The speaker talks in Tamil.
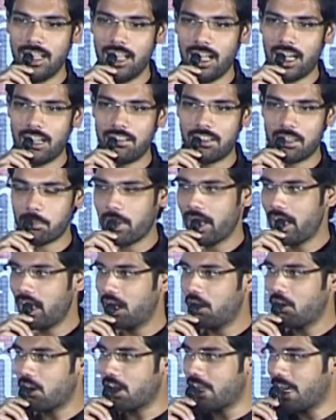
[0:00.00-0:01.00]
அவர்
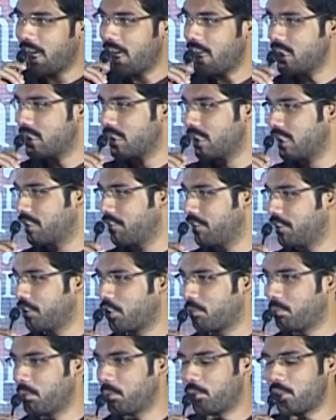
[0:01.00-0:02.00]
மைக்கிளோட டான்ஸ் எனக்கு வந்து
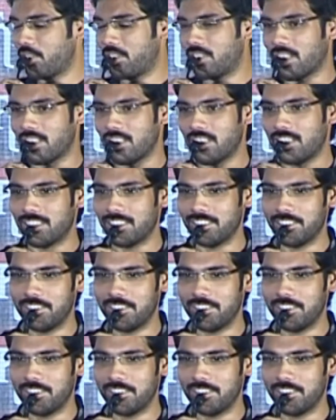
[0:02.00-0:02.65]
ரொம்ப பிடிச்சிருந்தது